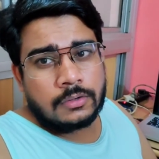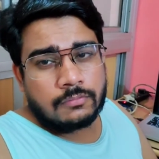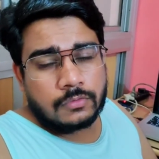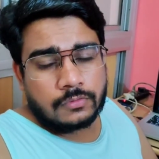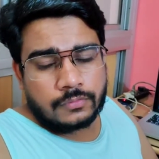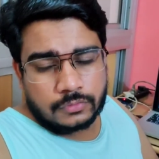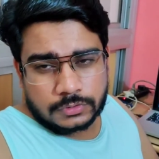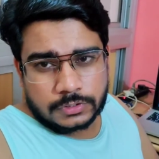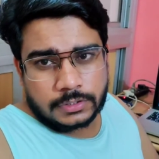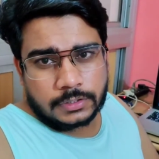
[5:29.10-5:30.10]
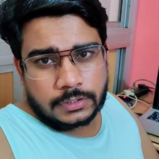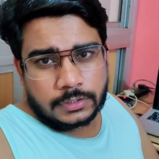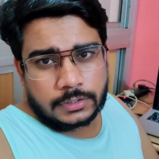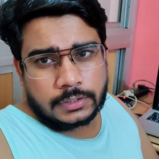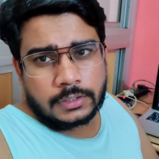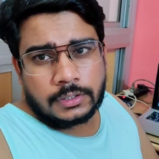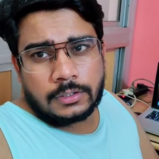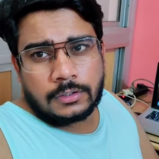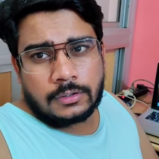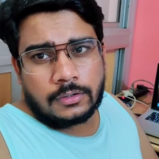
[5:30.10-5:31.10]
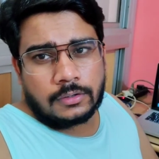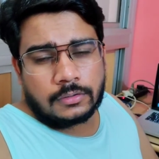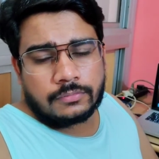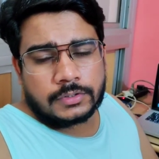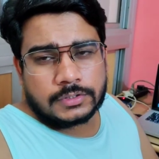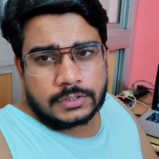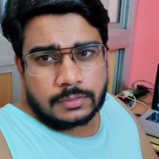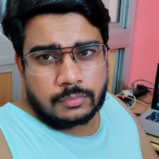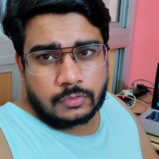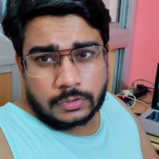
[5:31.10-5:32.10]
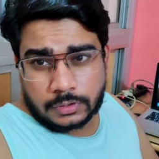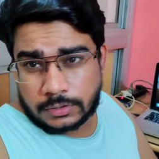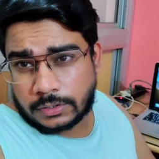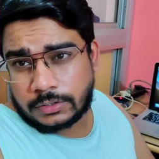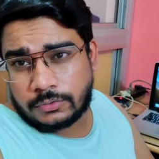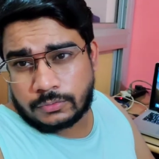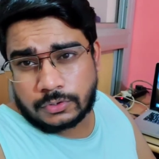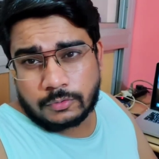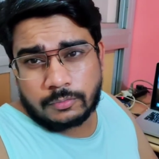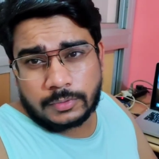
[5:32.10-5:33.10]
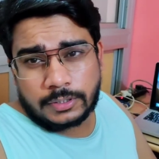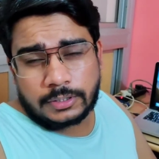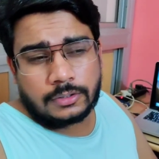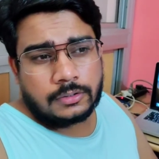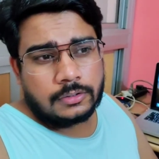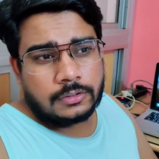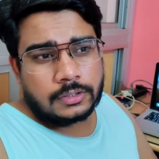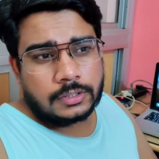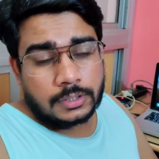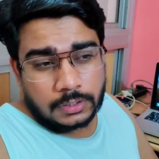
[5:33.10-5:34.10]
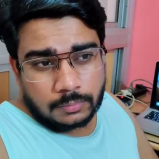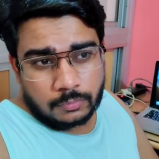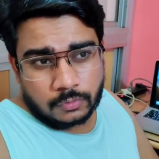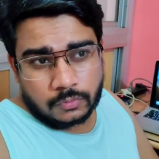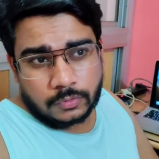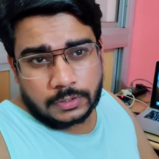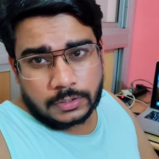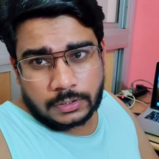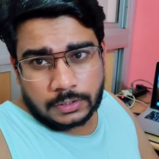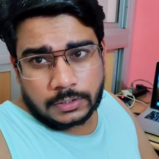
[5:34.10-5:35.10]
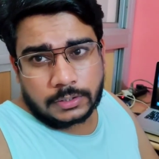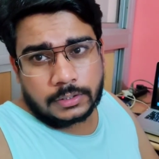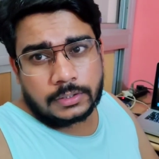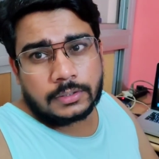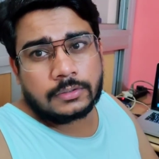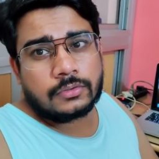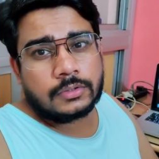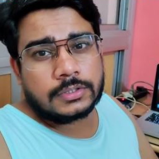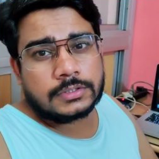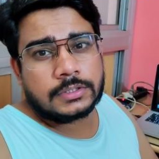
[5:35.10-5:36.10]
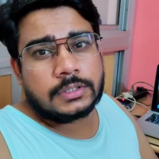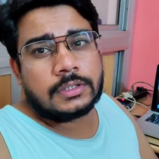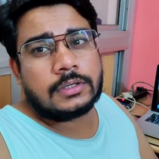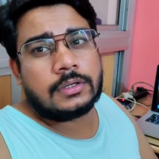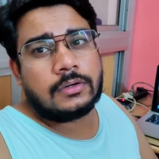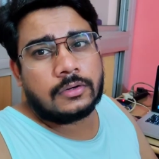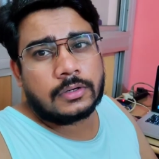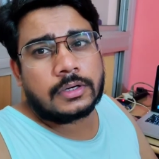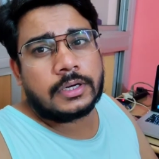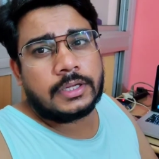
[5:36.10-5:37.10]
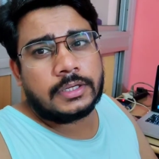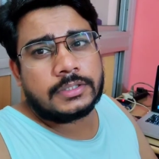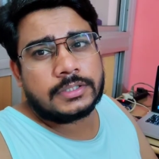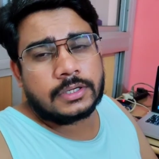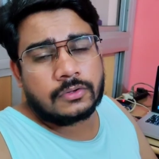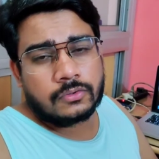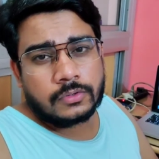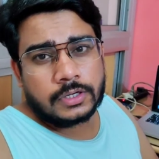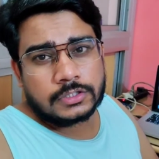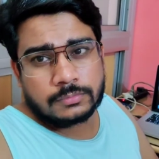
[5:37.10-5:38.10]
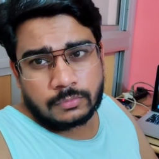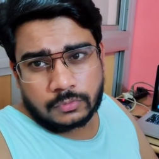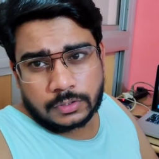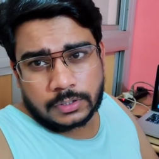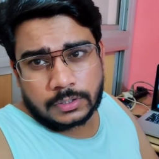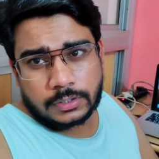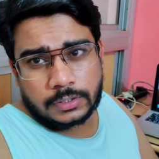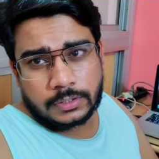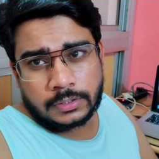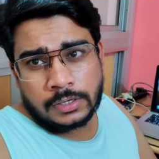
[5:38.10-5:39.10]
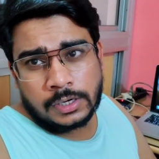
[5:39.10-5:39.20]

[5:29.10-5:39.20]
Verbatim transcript: वो फ़ोन से ही करेंगे और फिर इसे अपलोड कर देंगे यूट्यूब में और कल हम लोग को निकलना है थोड़ा सा और नई नई जगह को एक्सप्लोर करने के लिए